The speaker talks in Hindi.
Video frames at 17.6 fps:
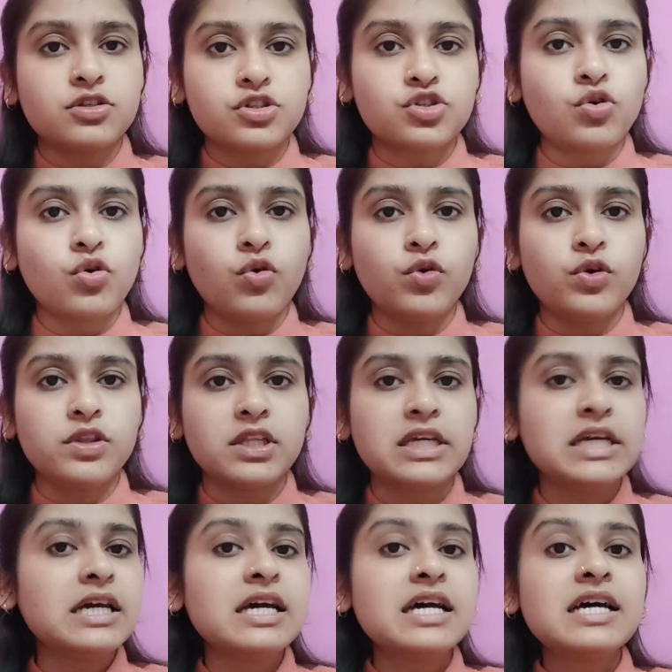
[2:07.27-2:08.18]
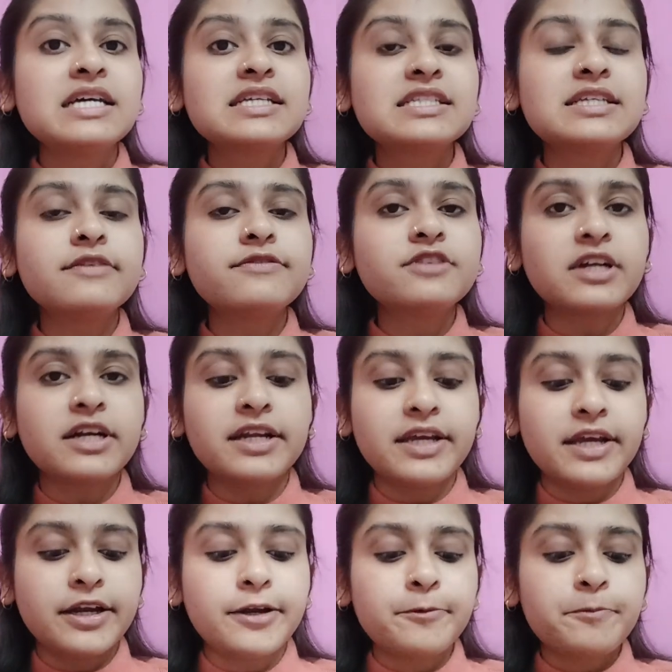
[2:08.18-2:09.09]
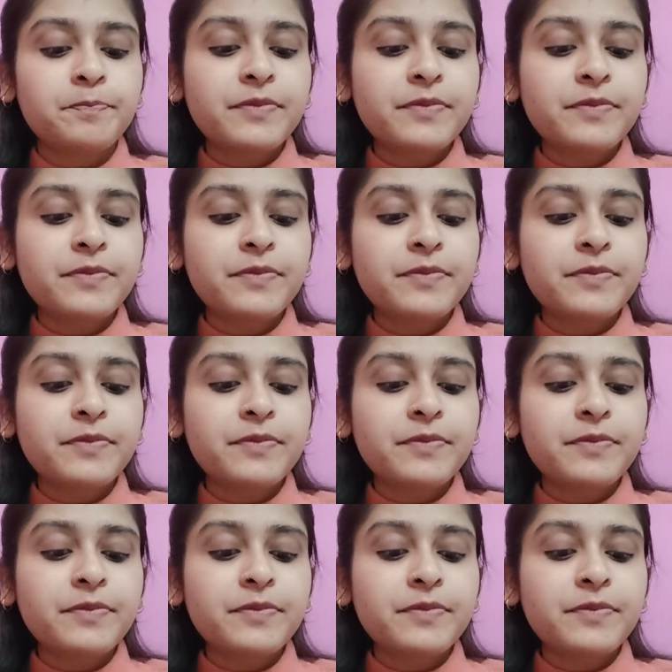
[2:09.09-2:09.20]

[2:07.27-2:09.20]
शो हुई थी सिर्फ 38